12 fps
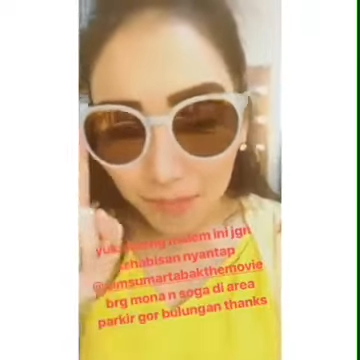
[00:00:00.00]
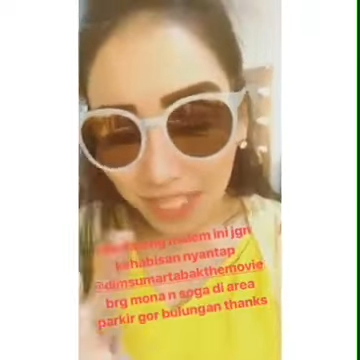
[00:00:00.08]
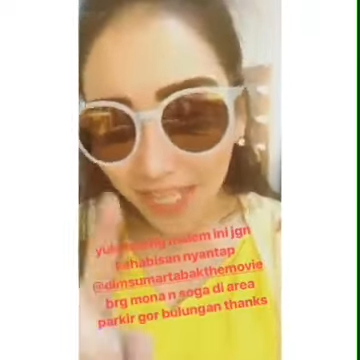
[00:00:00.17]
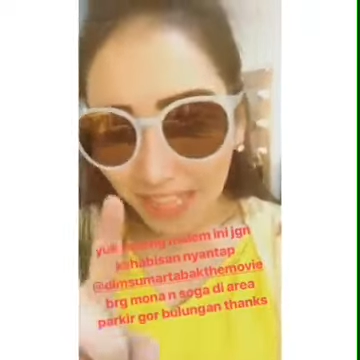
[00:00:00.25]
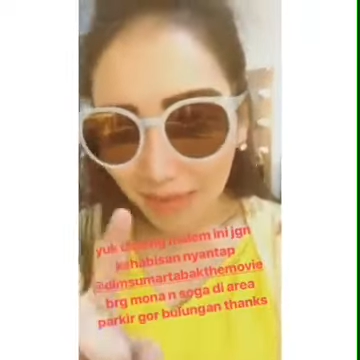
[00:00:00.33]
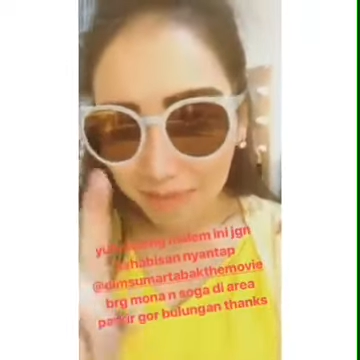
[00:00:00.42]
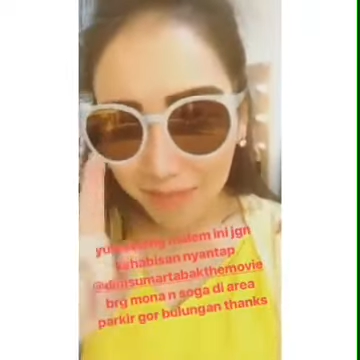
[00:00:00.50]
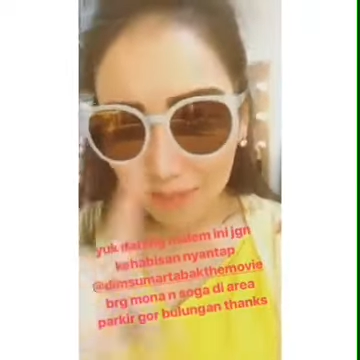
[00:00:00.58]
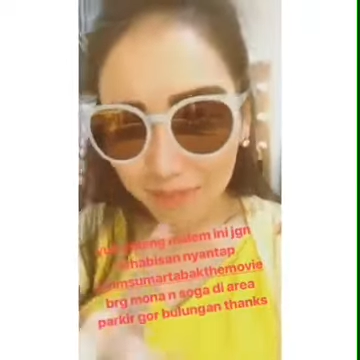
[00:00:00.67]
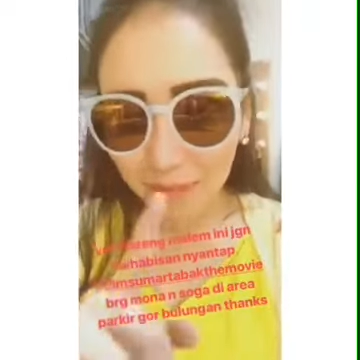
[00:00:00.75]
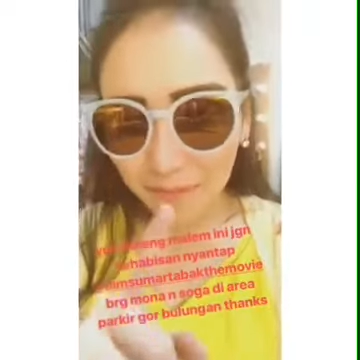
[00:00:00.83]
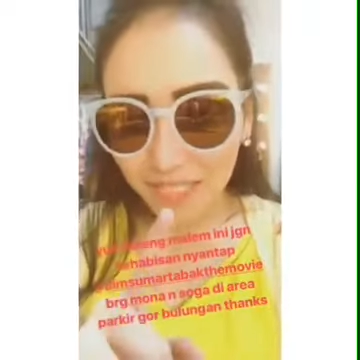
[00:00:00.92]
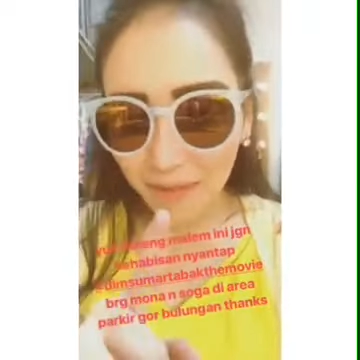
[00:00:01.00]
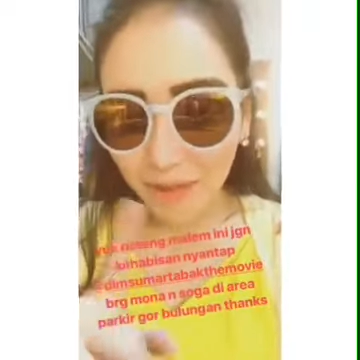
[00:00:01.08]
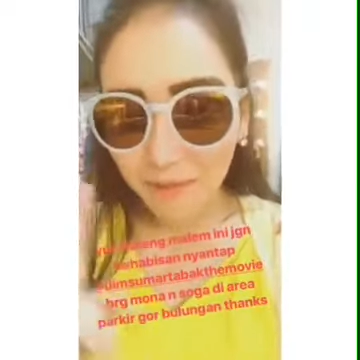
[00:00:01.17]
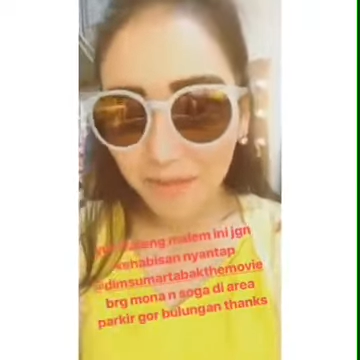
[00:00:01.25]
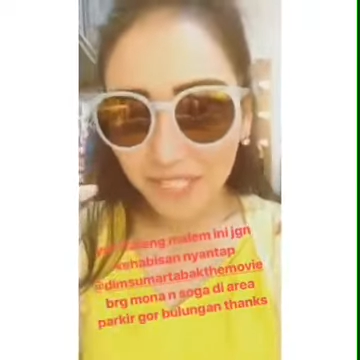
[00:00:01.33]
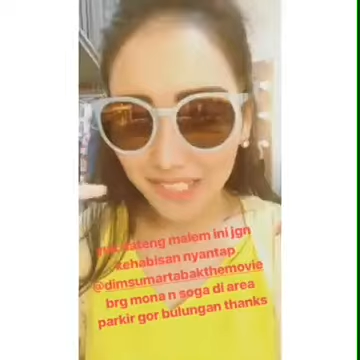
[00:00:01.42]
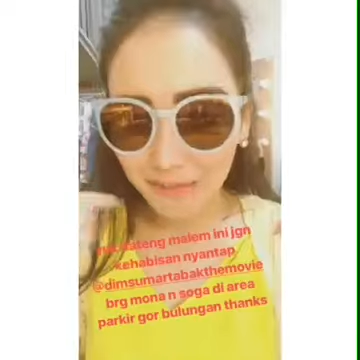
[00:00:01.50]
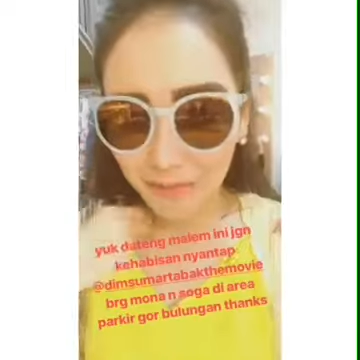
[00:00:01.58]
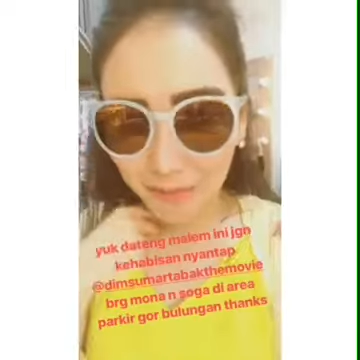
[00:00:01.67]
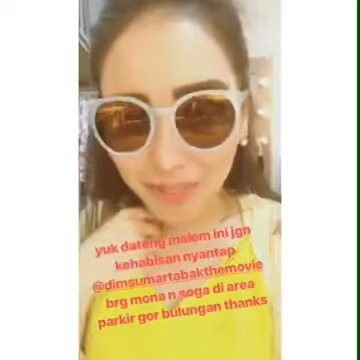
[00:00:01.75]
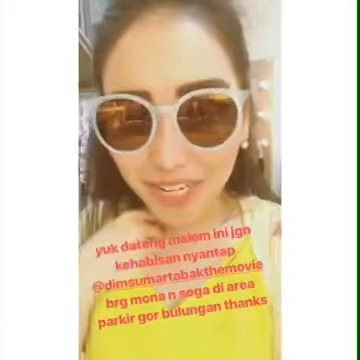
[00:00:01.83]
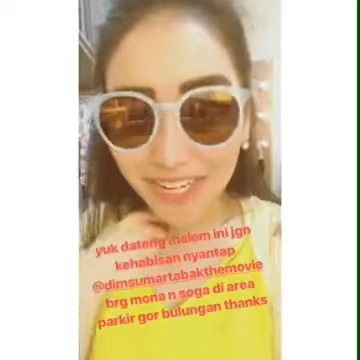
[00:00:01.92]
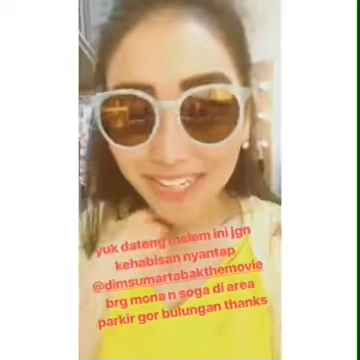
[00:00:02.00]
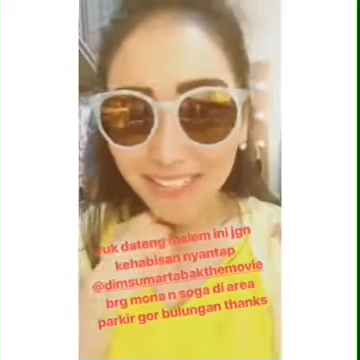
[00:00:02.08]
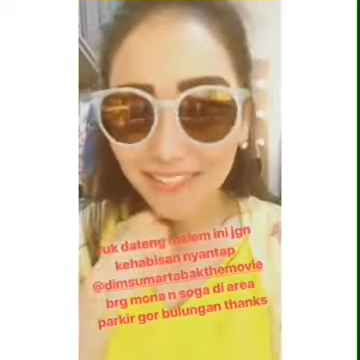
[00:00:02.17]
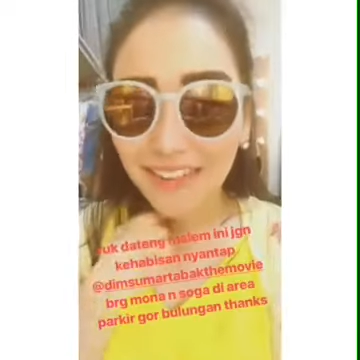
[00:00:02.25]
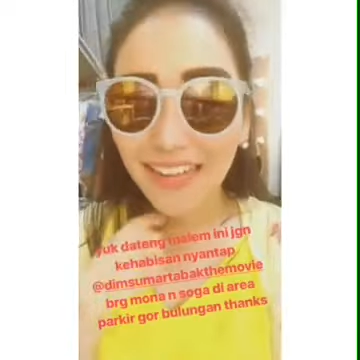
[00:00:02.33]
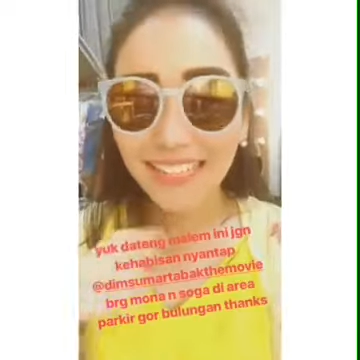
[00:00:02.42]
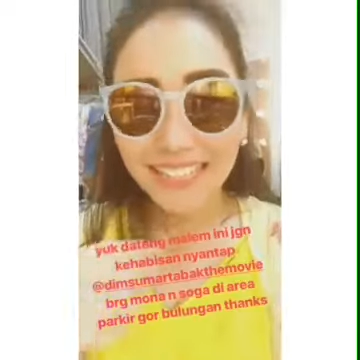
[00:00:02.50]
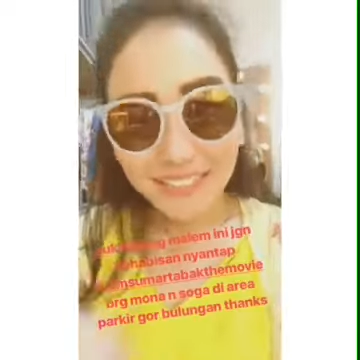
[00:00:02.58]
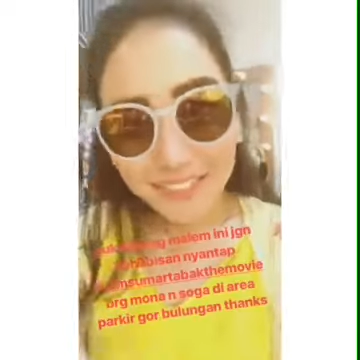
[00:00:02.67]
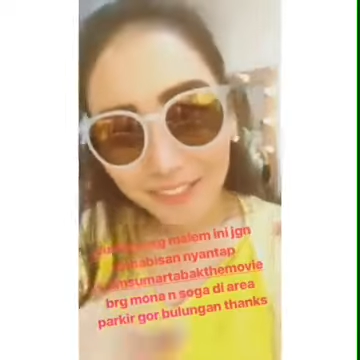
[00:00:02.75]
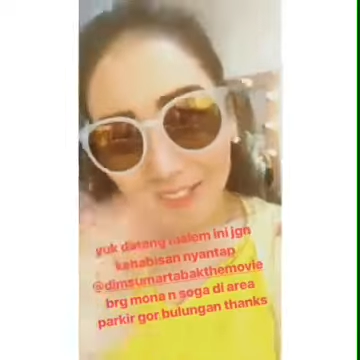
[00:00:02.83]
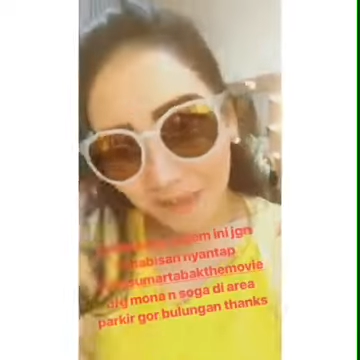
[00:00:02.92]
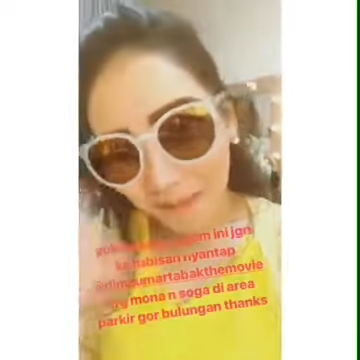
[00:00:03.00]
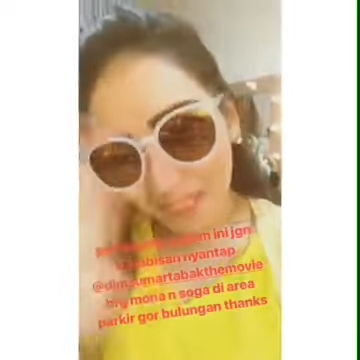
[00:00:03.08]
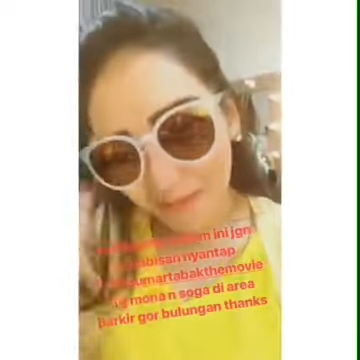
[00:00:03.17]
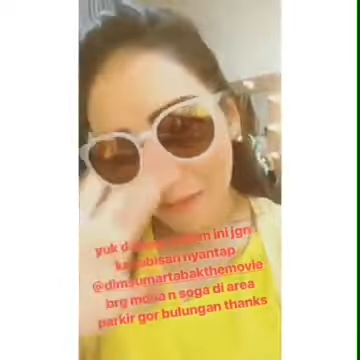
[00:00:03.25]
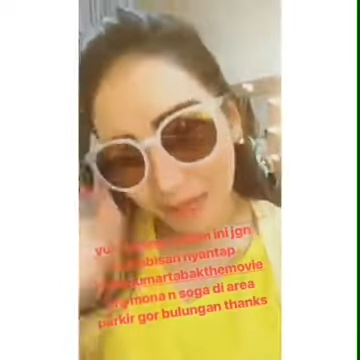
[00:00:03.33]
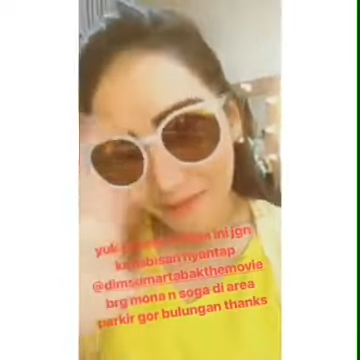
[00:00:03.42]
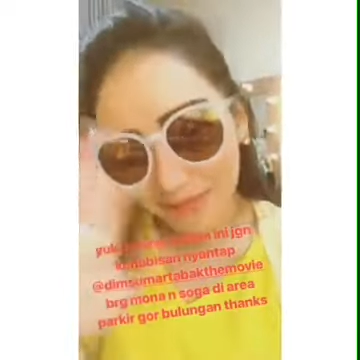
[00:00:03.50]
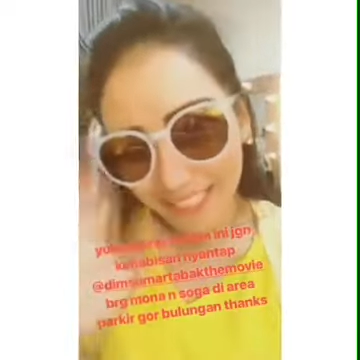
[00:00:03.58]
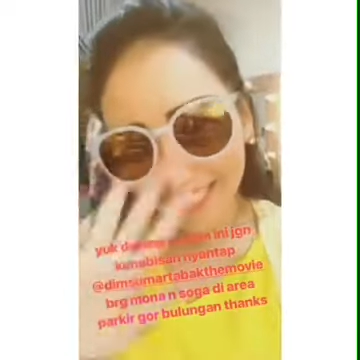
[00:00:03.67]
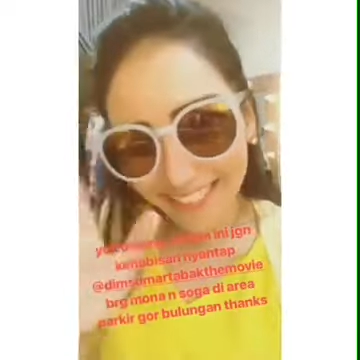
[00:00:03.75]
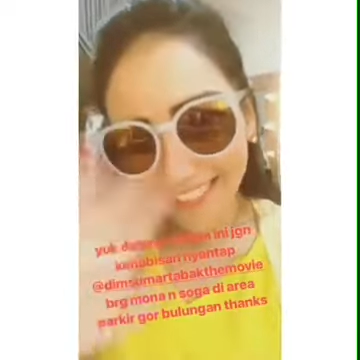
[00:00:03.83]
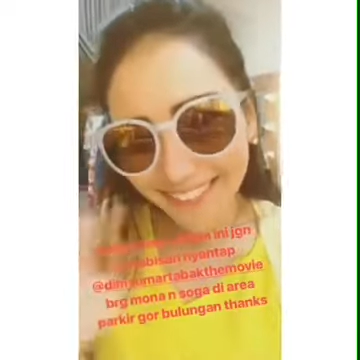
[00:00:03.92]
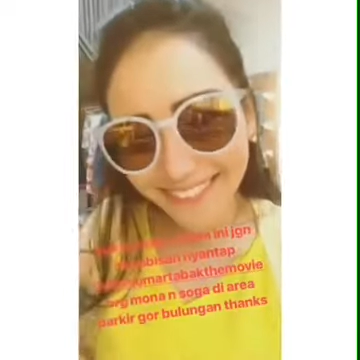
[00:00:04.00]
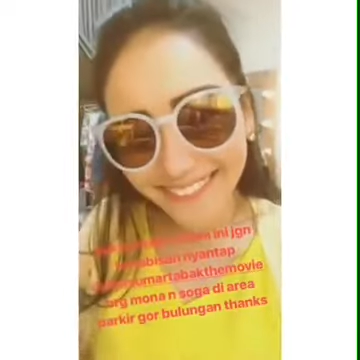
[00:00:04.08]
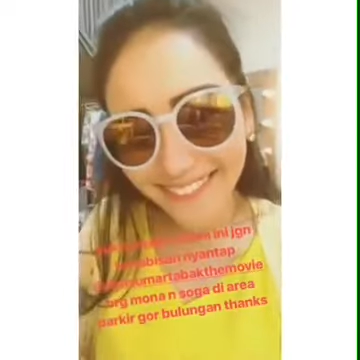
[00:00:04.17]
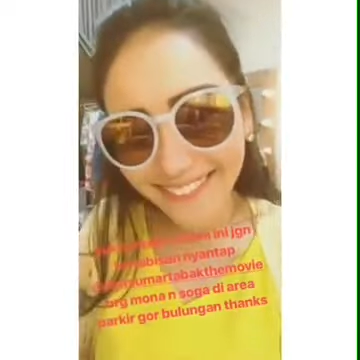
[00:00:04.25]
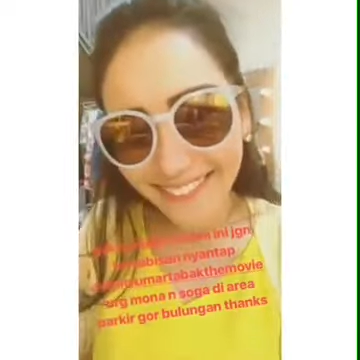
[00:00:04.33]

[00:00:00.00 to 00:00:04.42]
menyantap dimsum martabak bareng sama Mona dan Soga. Ditunggu sampai ketemu malam ini.